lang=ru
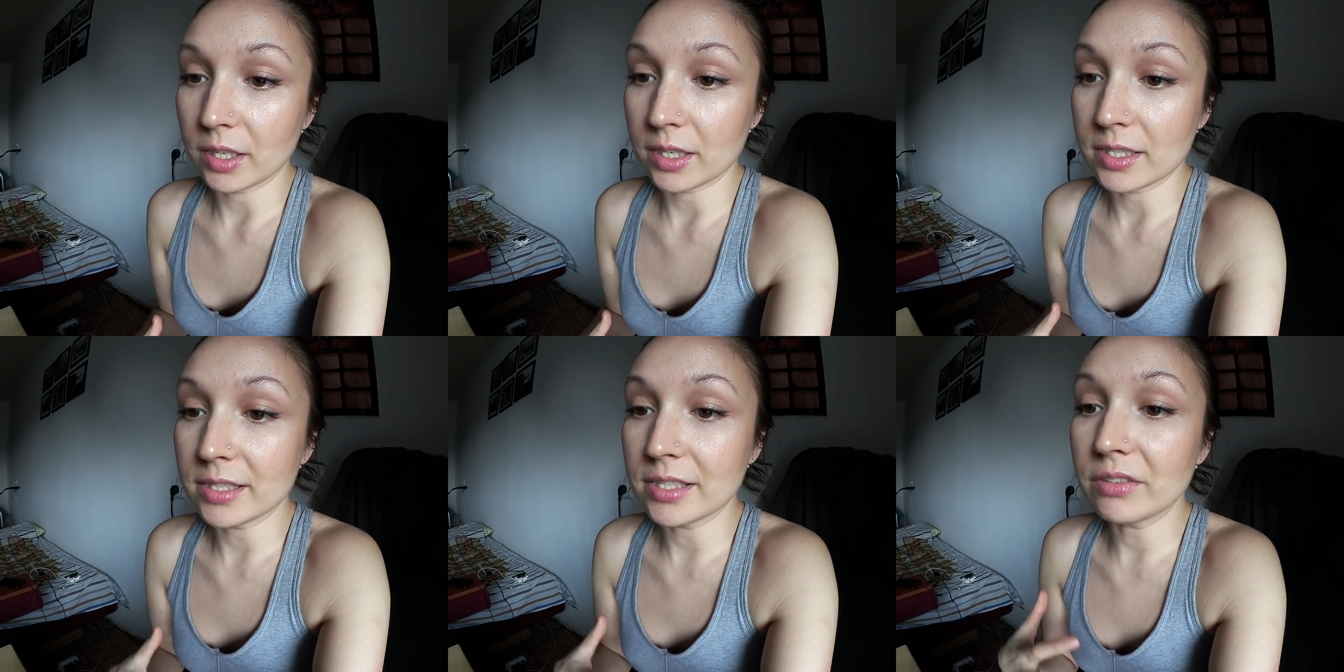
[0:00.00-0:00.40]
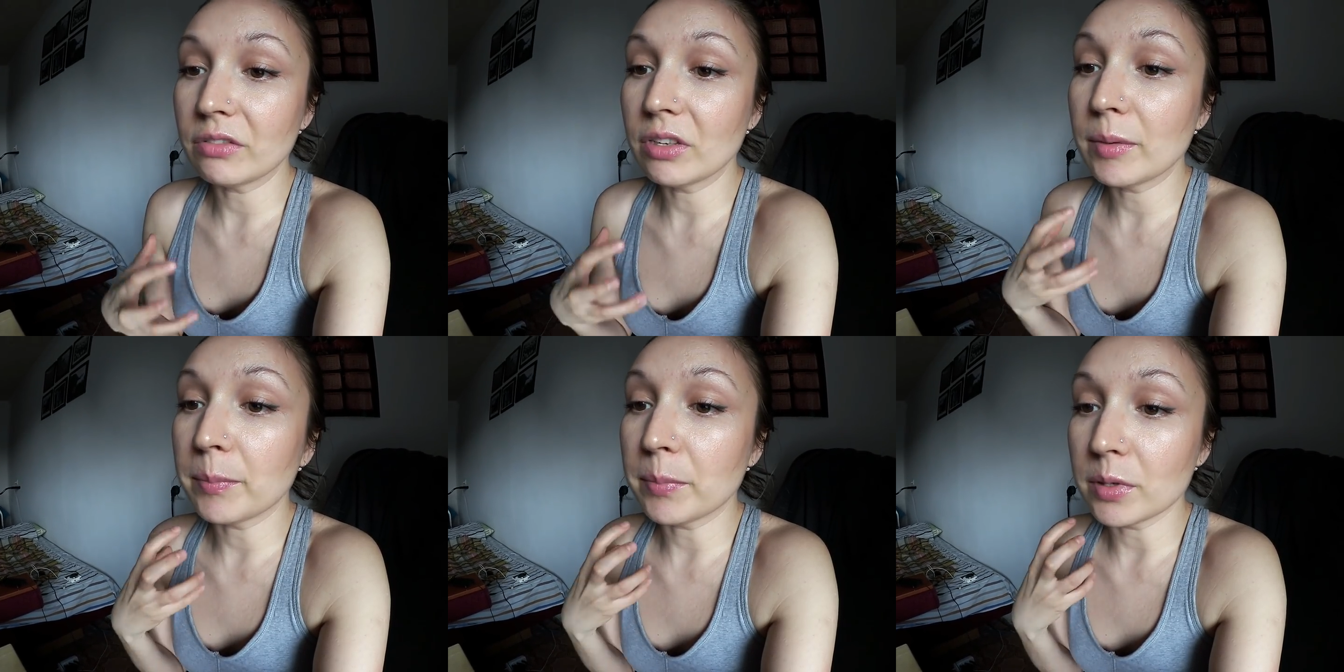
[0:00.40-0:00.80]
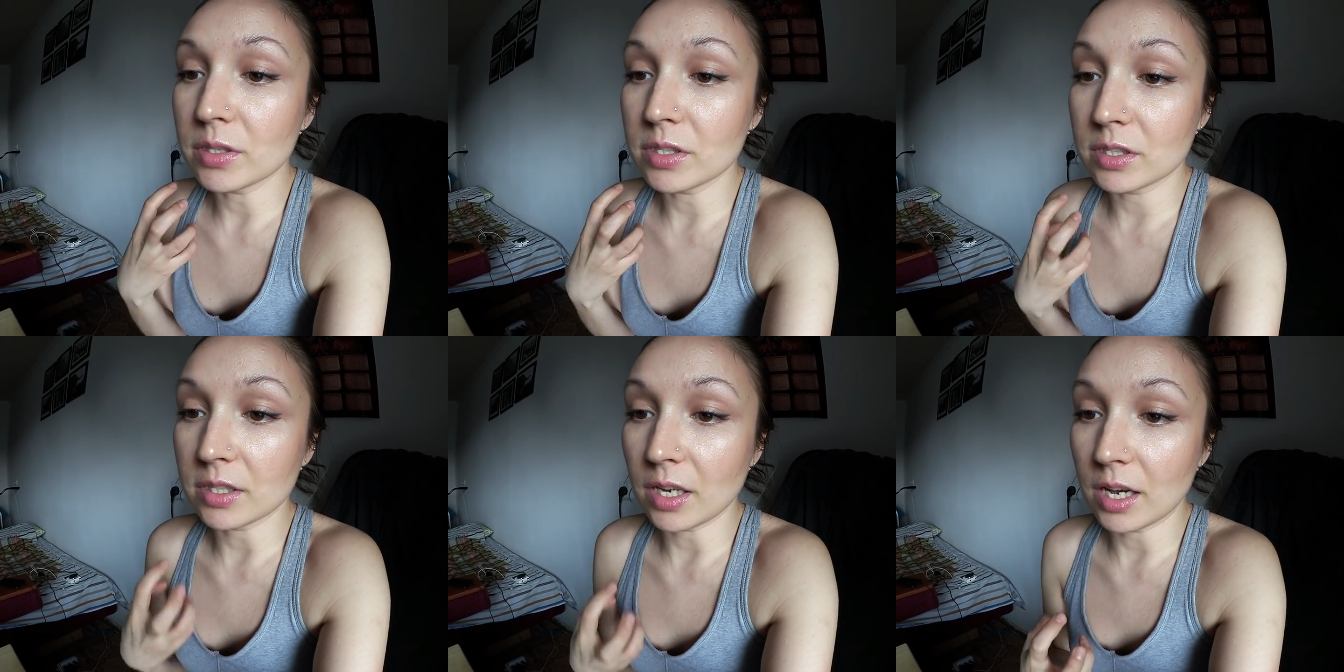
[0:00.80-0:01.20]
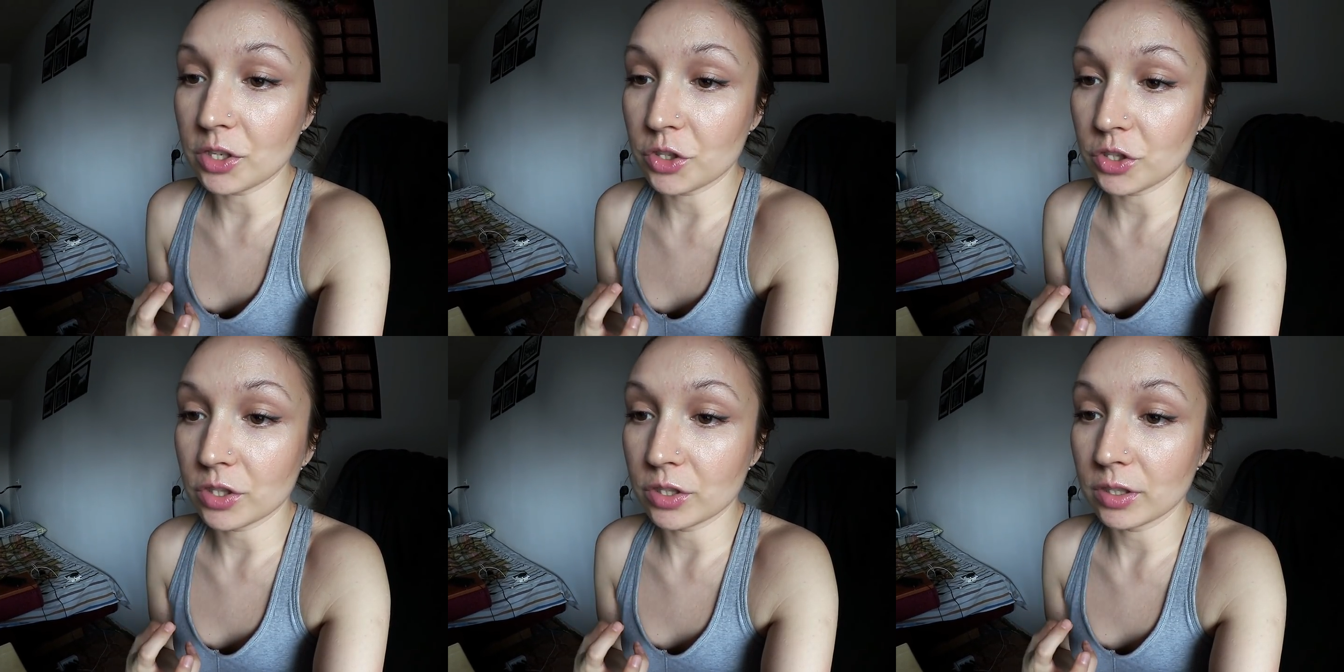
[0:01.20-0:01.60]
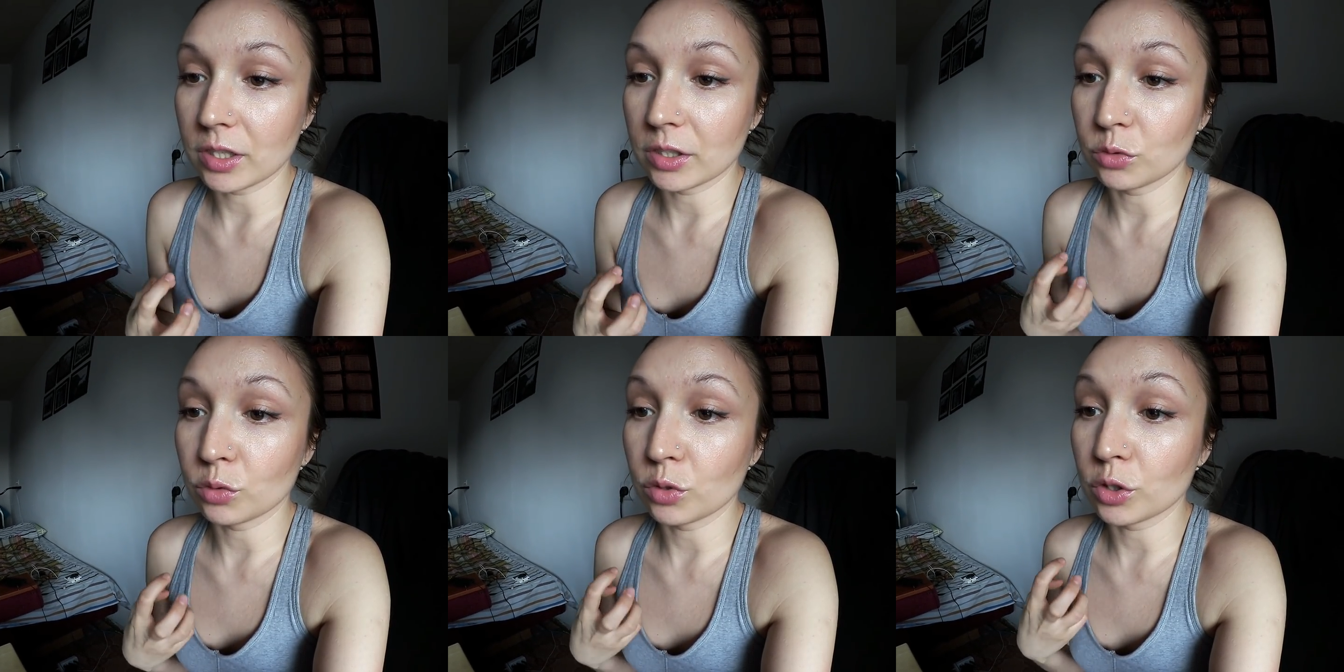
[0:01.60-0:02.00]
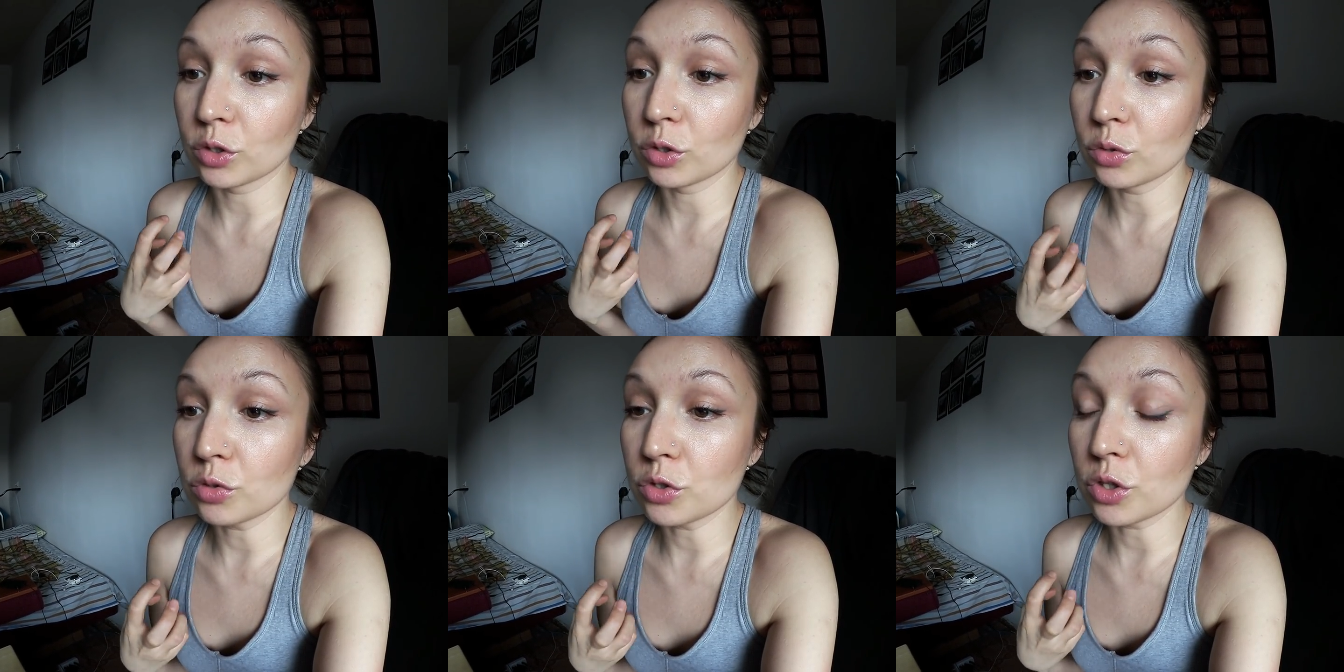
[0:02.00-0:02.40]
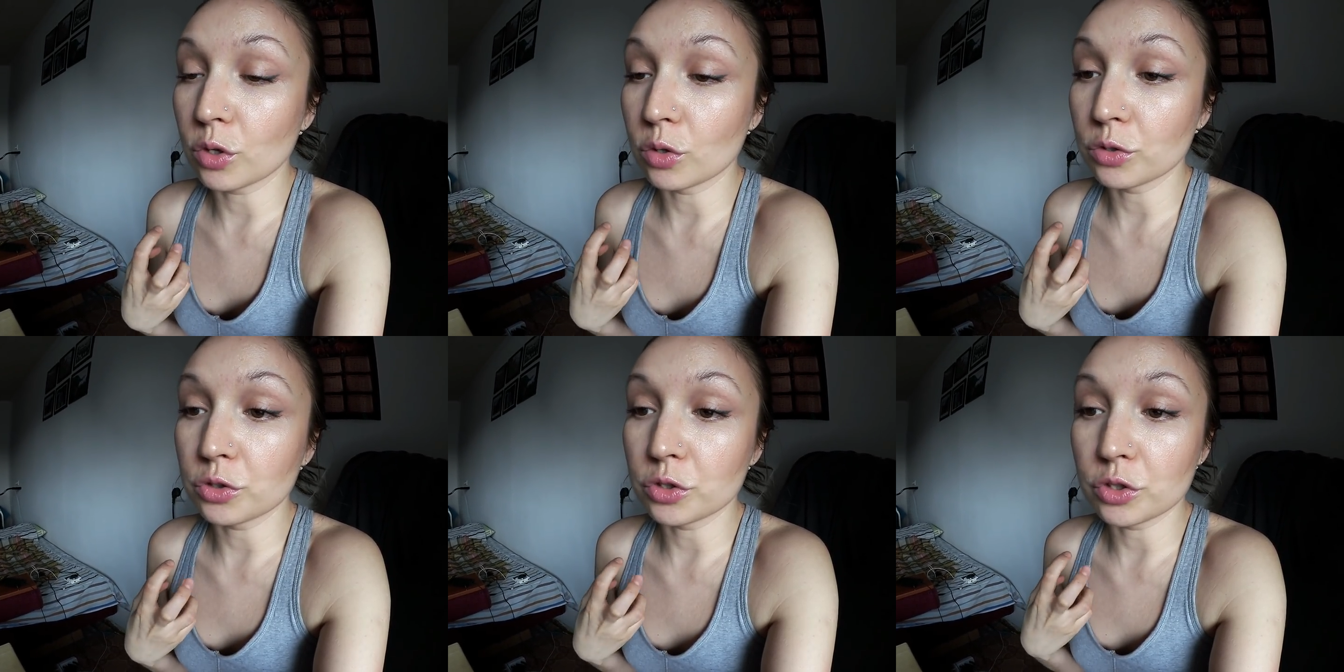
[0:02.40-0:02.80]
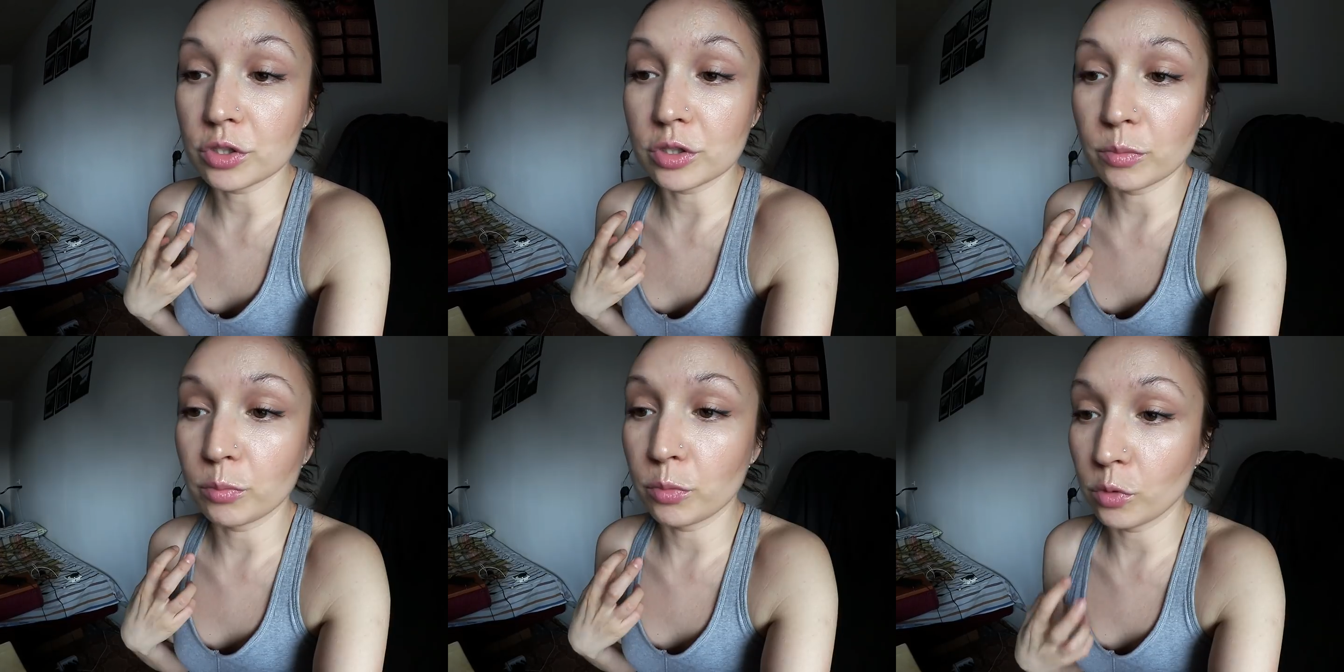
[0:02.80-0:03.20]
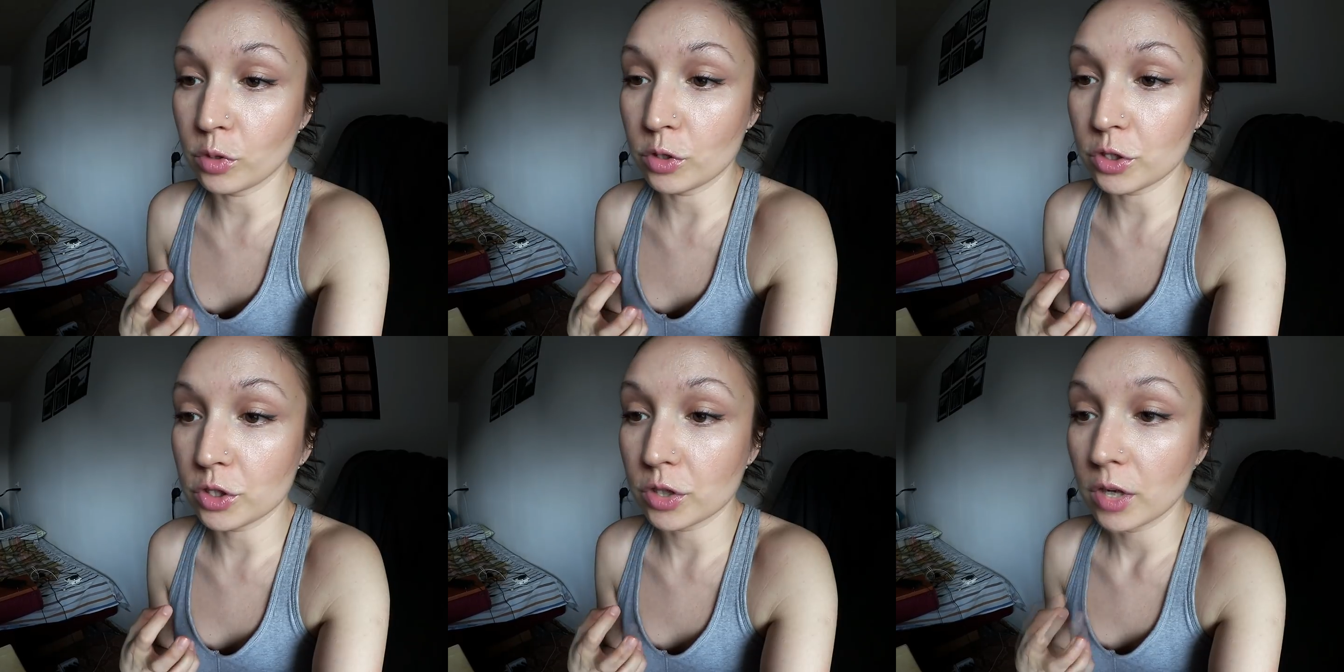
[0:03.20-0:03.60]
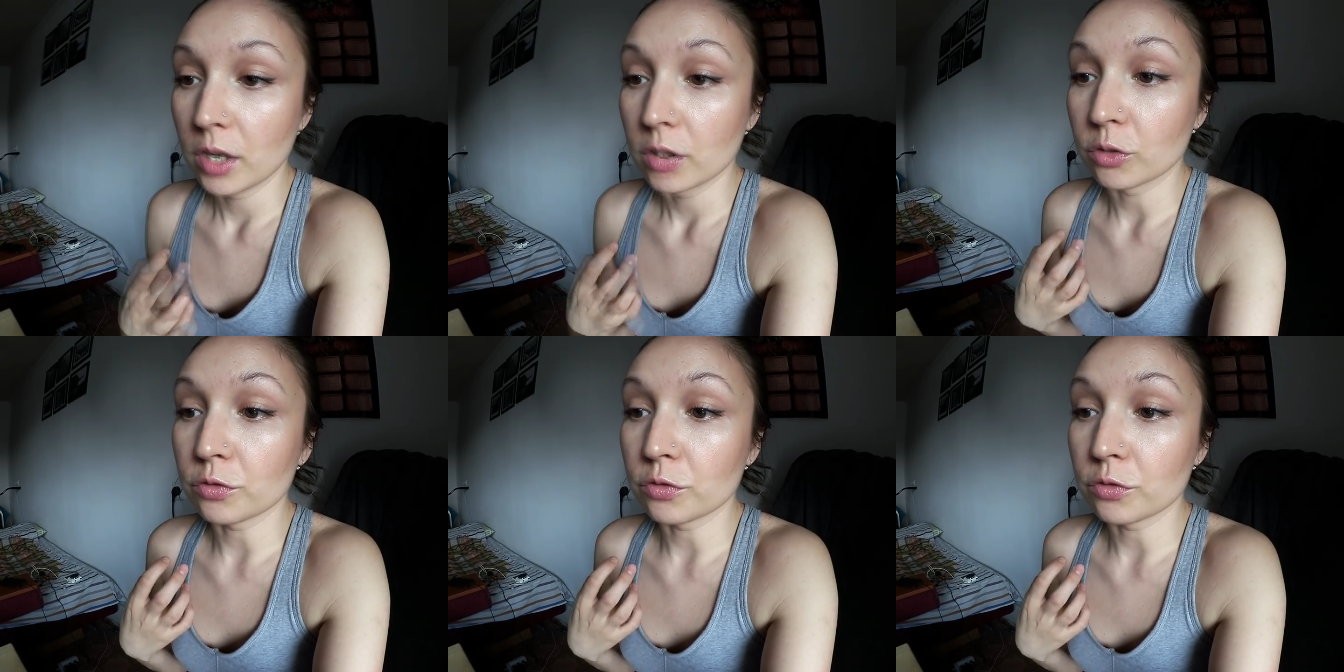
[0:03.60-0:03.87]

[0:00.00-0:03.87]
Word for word: красивые пейзажи, которых тоже хочется больше.